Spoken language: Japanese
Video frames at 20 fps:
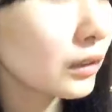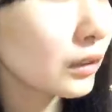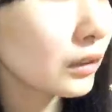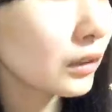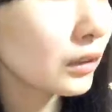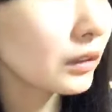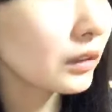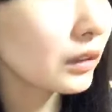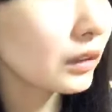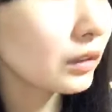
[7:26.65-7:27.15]
だ
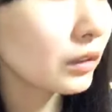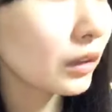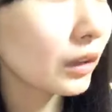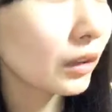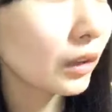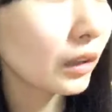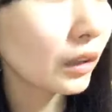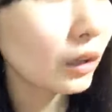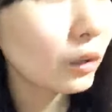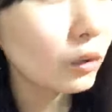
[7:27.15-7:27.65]
さってる
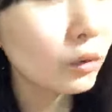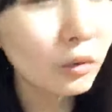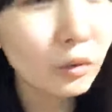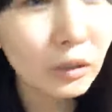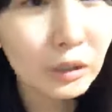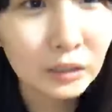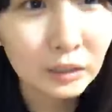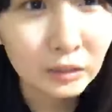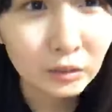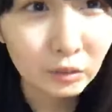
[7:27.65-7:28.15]
方が多
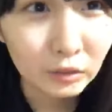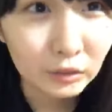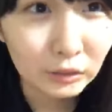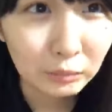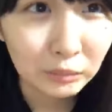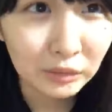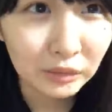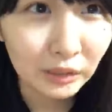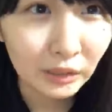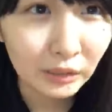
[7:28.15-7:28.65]
い国
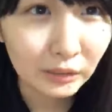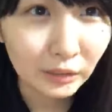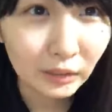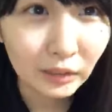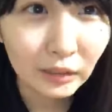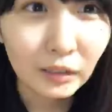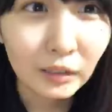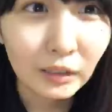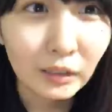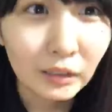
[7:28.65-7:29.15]
みたいな
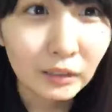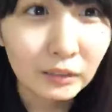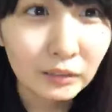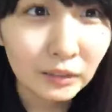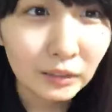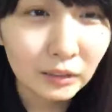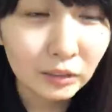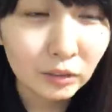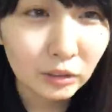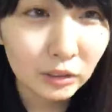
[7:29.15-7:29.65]

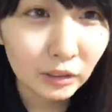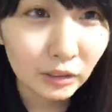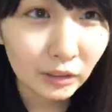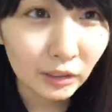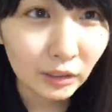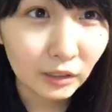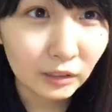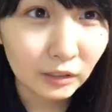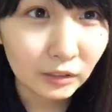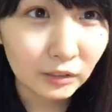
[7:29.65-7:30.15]
出るじゃ
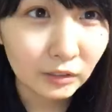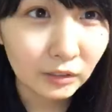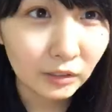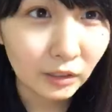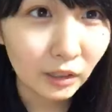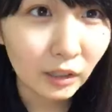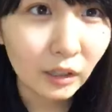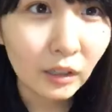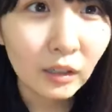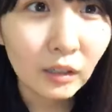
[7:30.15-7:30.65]
ないです
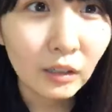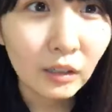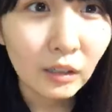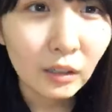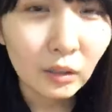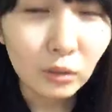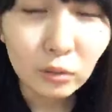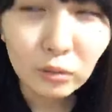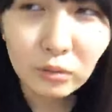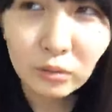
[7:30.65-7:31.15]
か
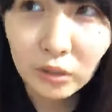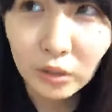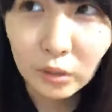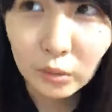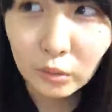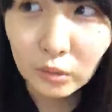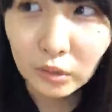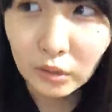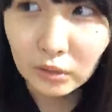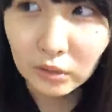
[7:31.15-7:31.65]
どこが
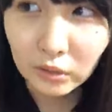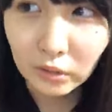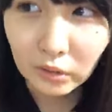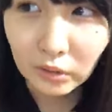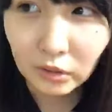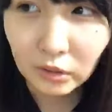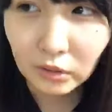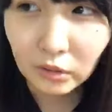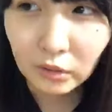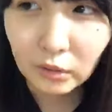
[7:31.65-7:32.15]
多かったっ
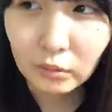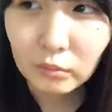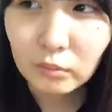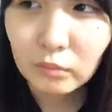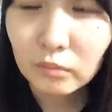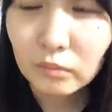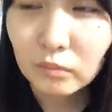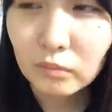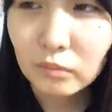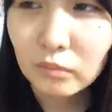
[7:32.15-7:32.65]
けなど
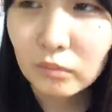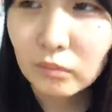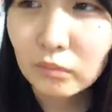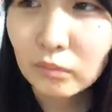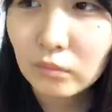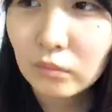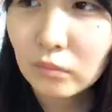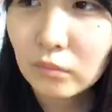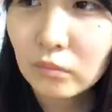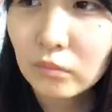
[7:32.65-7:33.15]

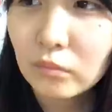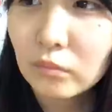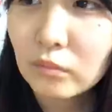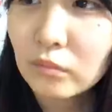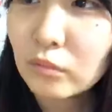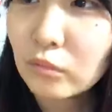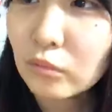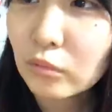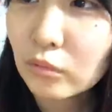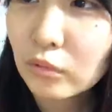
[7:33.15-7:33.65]

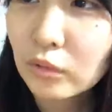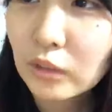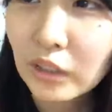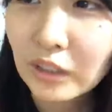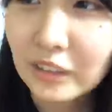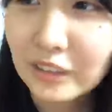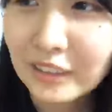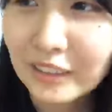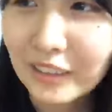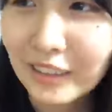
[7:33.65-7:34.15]
こ
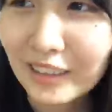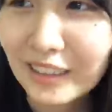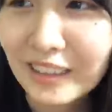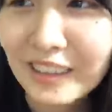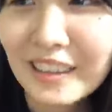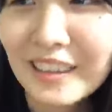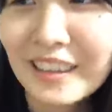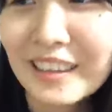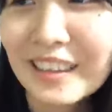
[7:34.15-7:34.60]
だっけ